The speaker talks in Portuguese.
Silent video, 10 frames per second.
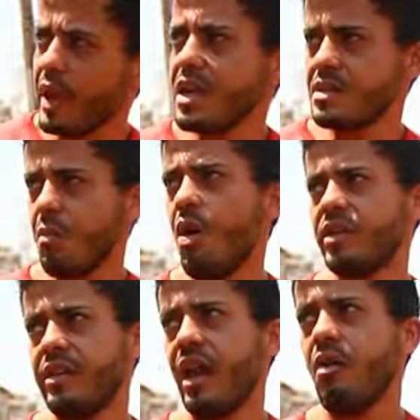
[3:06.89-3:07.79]
e peguei essa
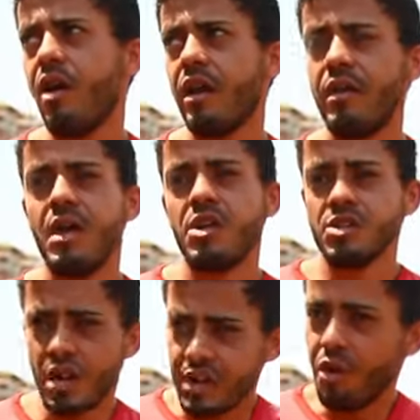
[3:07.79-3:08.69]
moto aqui agora.
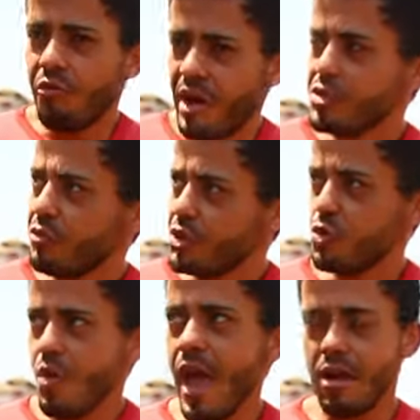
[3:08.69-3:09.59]
Só que eu faço vídeo
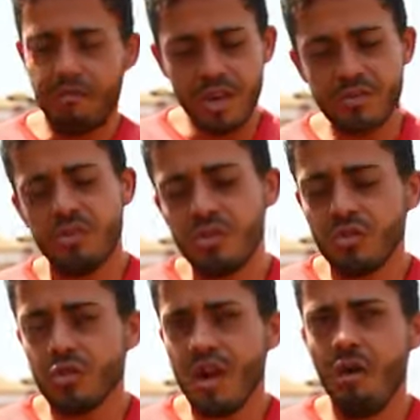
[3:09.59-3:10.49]
com ela, eu faço uhum. vídeo
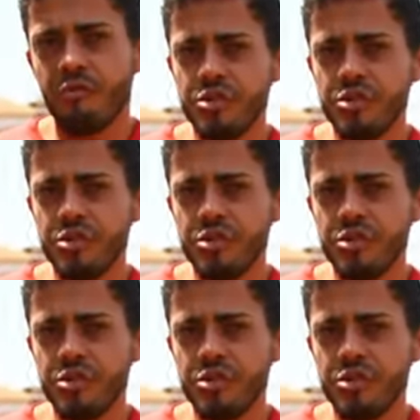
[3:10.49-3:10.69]
tutorial,